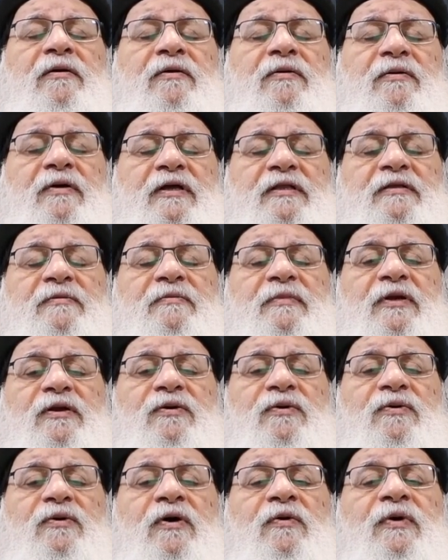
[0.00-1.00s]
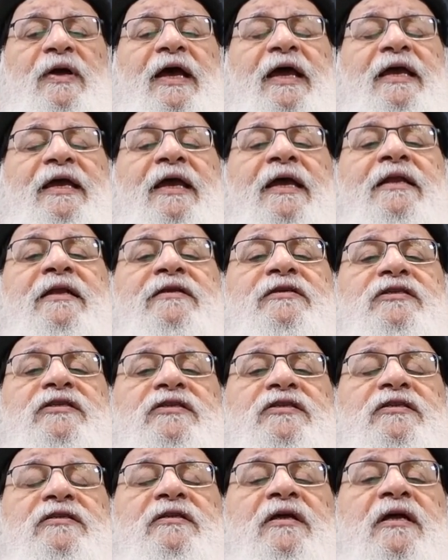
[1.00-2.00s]
واخدين بالكم او احيانا
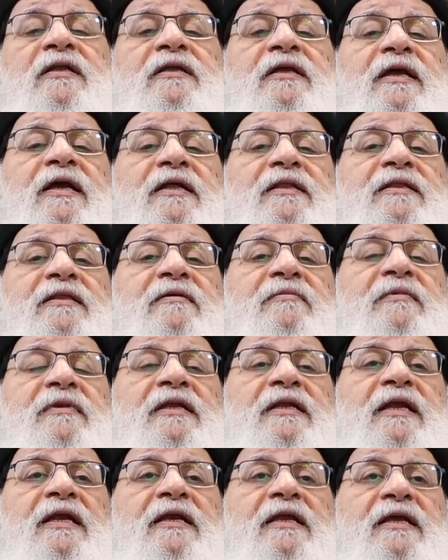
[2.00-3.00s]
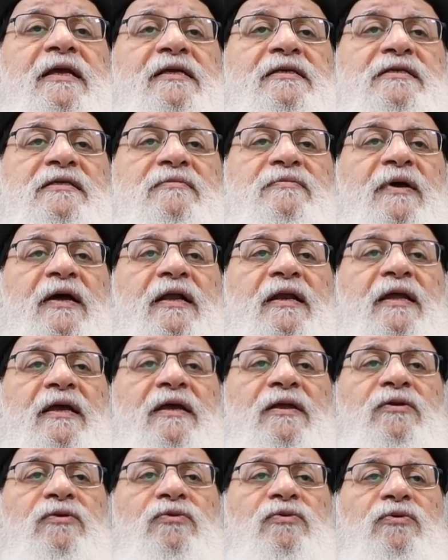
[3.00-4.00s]
الشيطان يقدم لنا الكذب
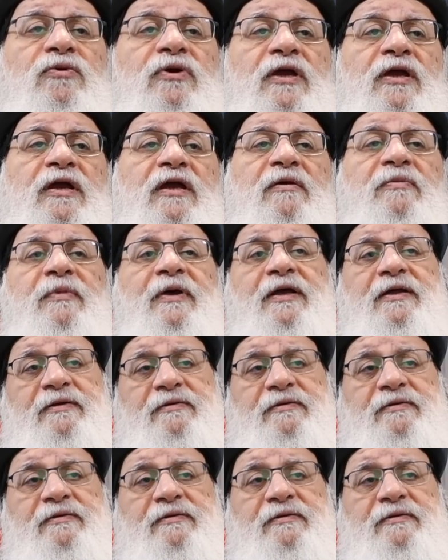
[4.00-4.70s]
على انه حكمه